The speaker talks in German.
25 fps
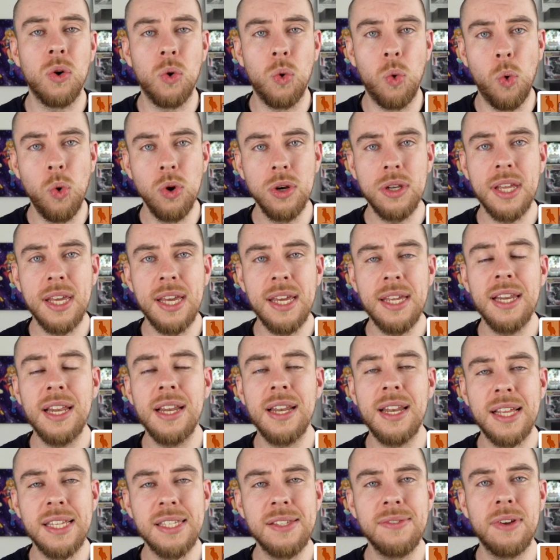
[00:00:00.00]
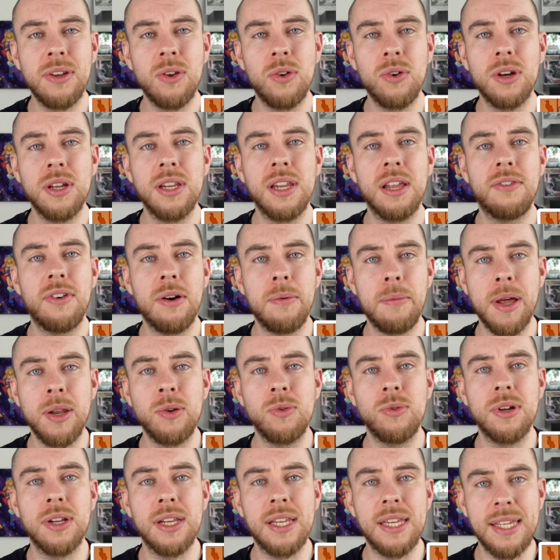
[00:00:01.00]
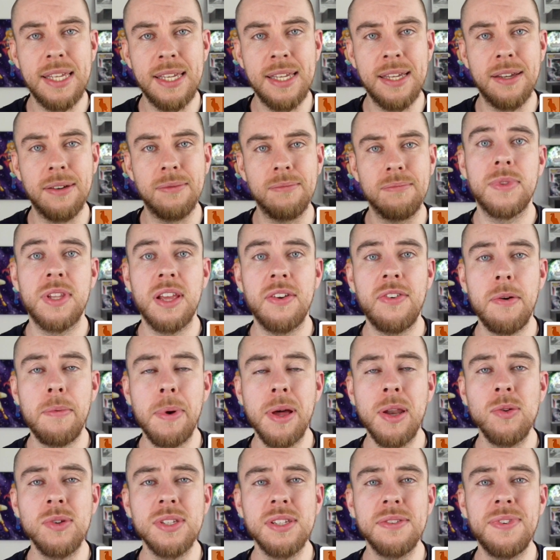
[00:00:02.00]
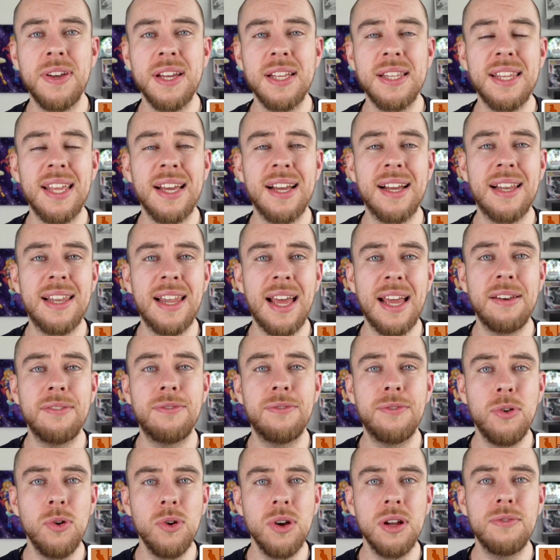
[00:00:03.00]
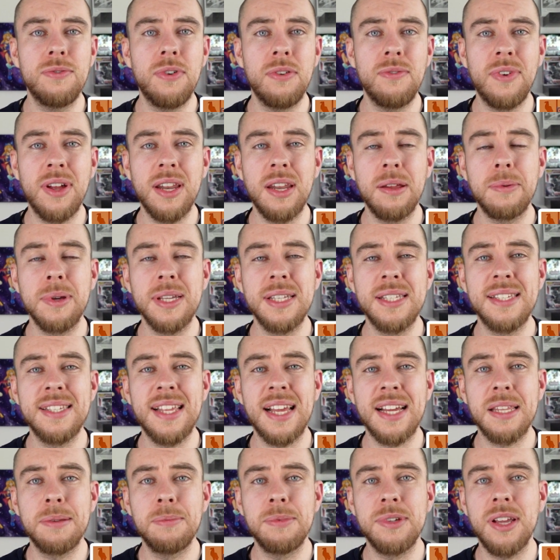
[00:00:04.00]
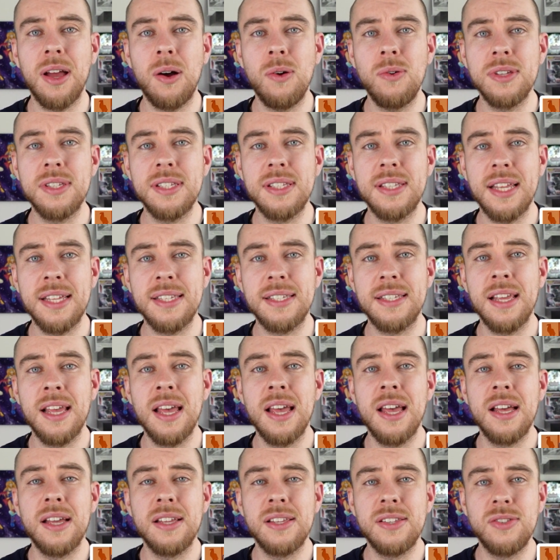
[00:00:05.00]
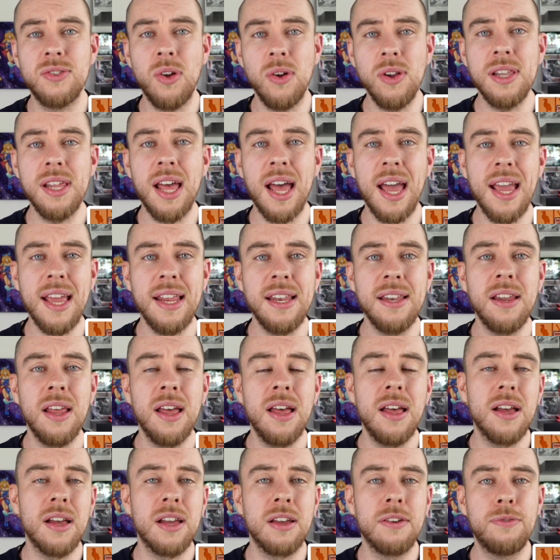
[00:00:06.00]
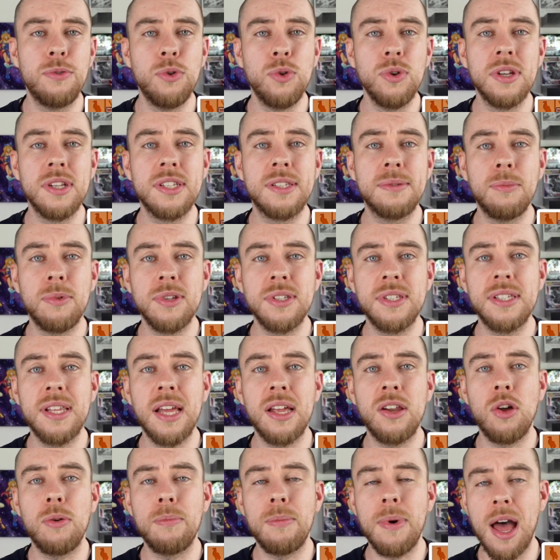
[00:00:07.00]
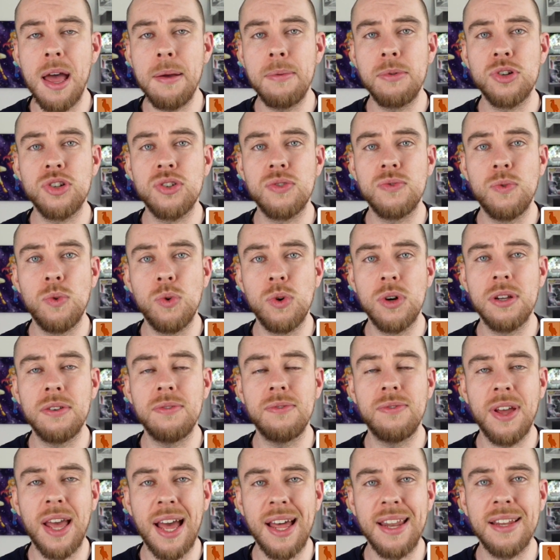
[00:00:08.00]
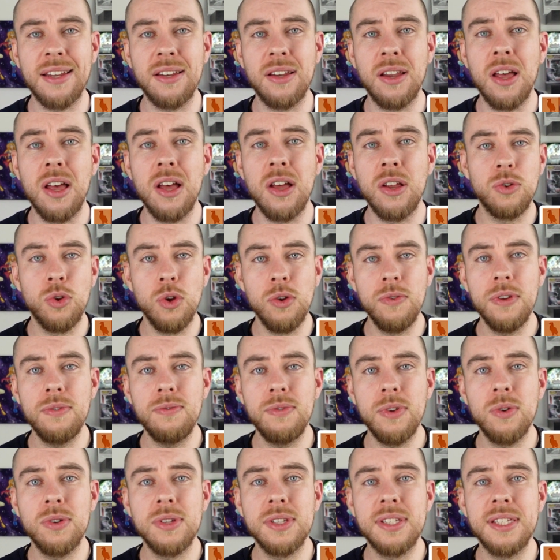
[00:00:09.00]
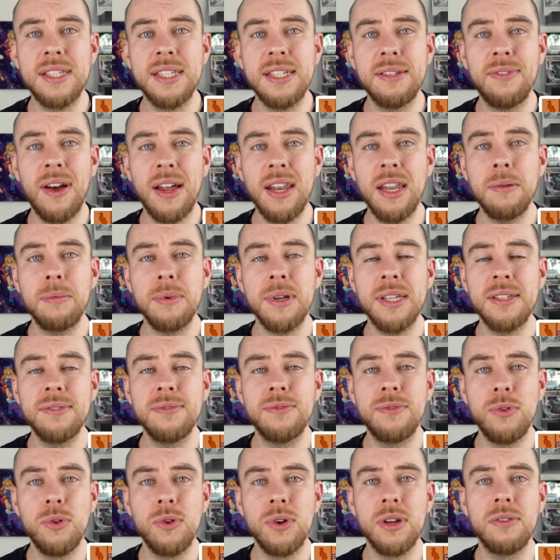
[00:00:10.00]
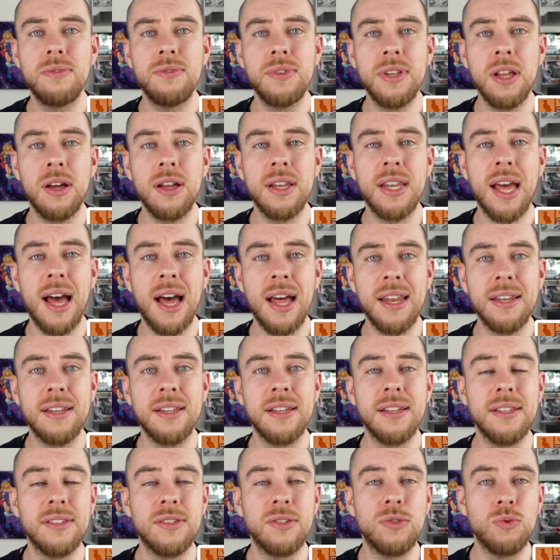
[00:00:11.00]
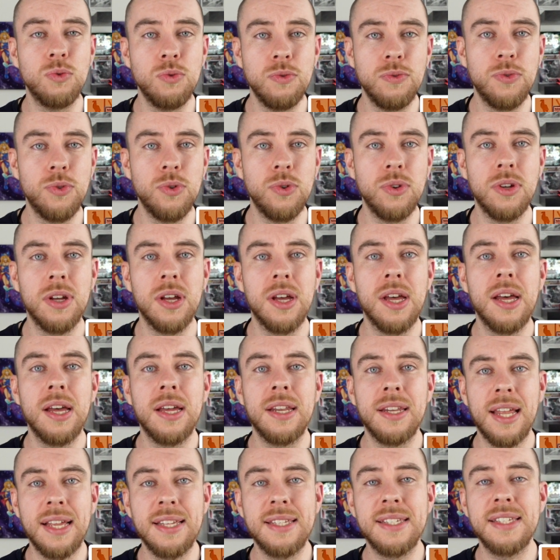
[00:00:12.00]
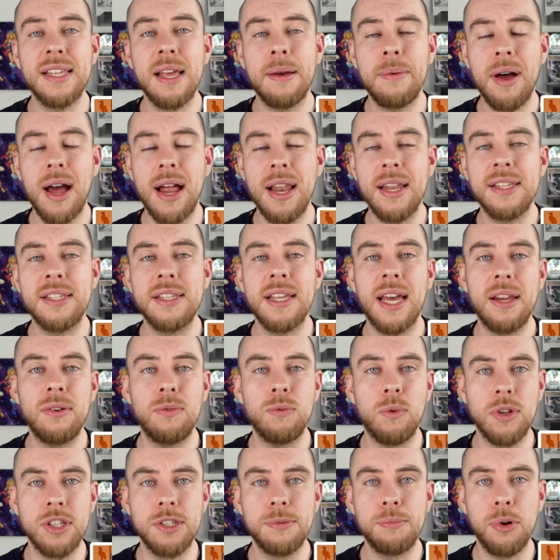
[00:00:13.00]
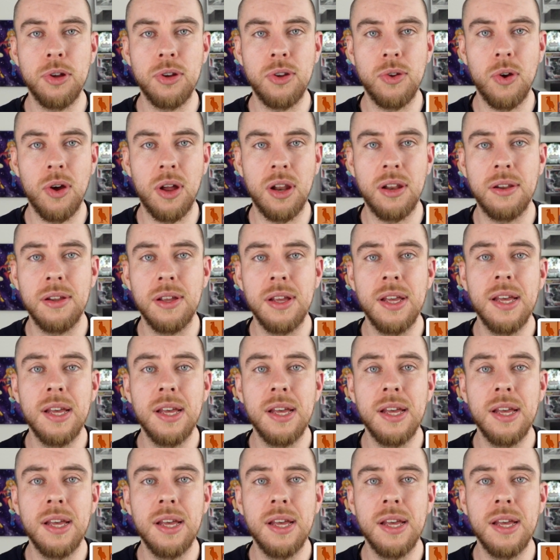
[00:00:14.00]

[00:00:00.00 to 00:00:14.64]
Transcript: Rotkehler lassen wir noch in der Verbannung liegen. Der Verbannungseffekt der kleinen Vögel von Vanderwiese sagt nämlich aus, dass sollte ein geflügeltes Monster normal beschworen werden, dürfen wir uns die Wanderbriesenvögel wieder der Hand hinzufügen. Das ist aber alles ein Once per Turn.